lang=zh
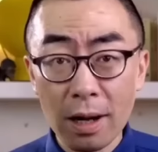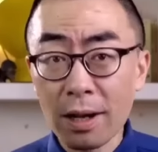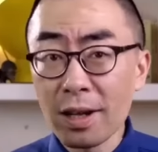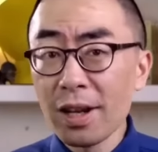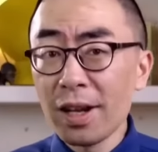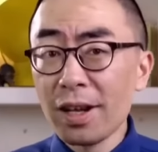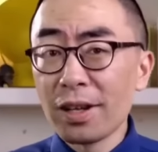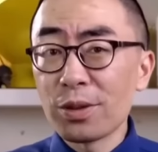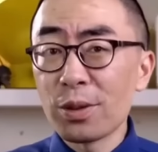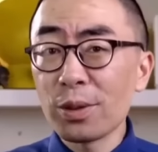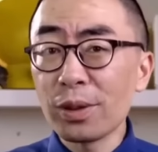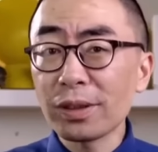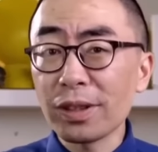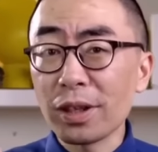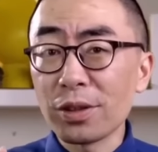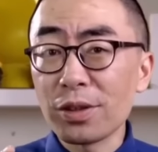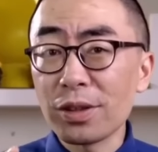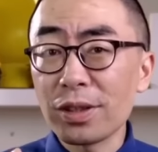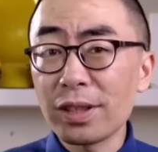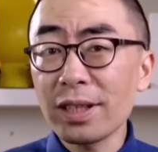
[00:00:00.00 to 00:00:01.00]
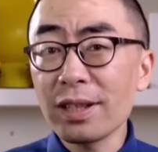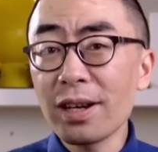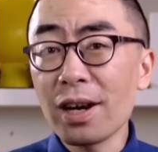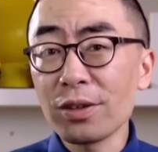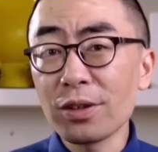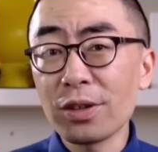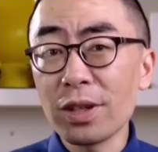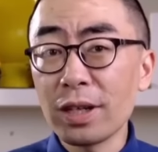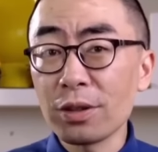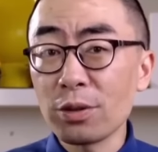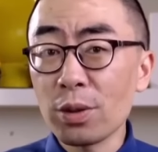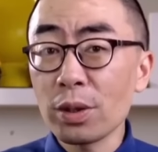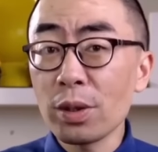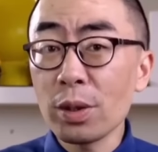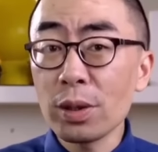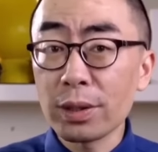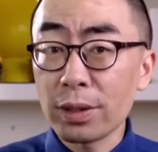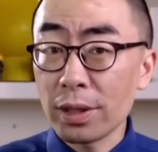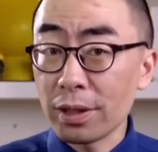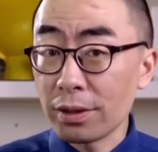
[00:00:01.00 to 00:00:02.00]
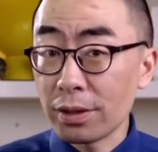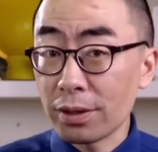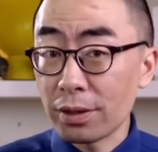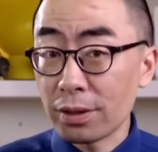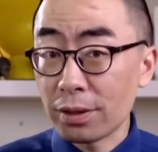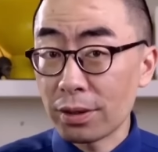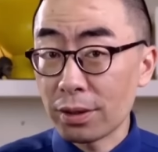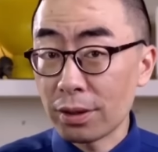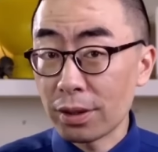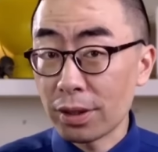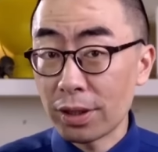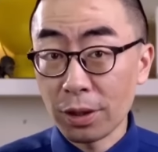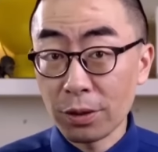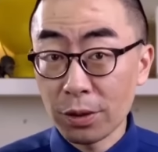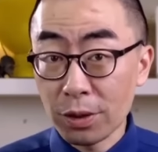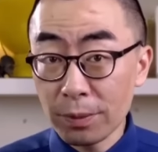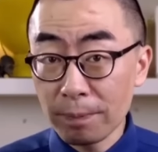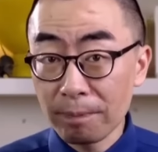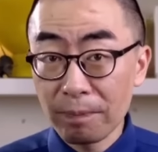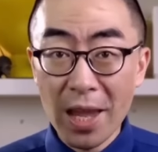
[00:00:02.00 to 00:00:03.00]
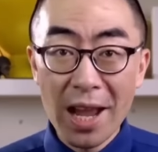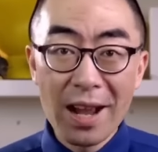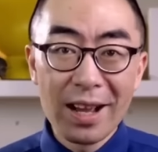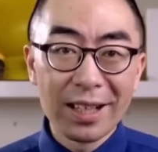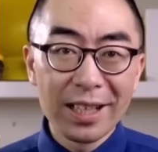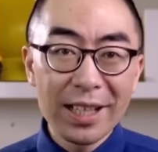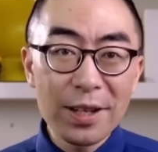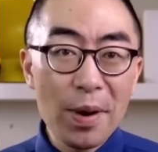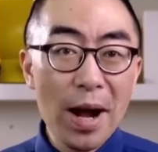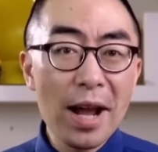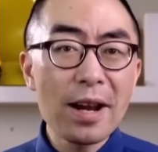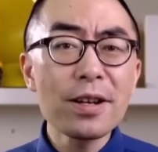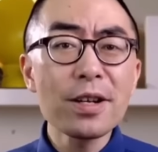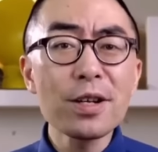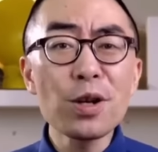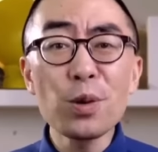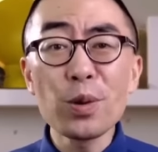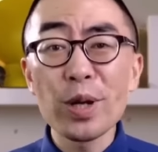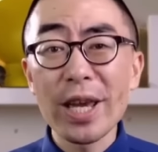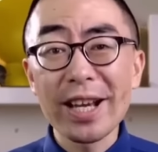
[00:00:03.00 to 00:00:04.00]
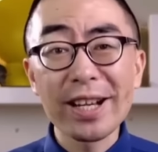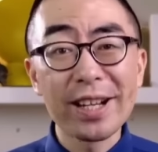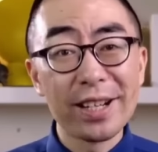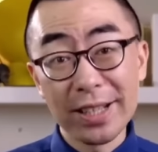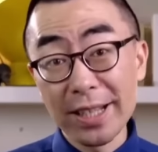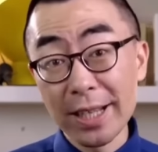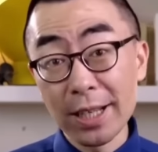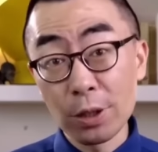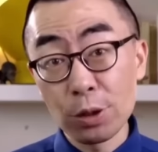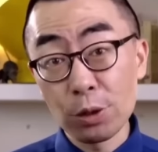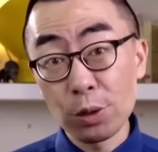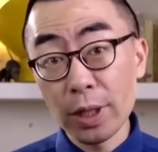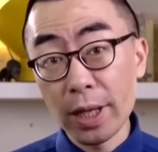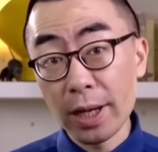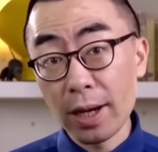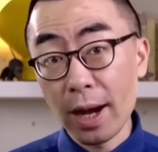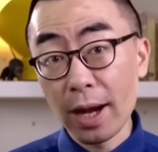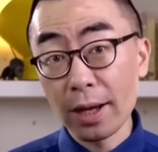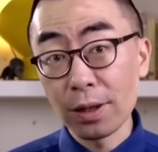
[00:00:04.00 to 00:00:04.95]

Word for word: 长，从而导致信号质量衰退甚至是消失。另外，肉眼可见的缺点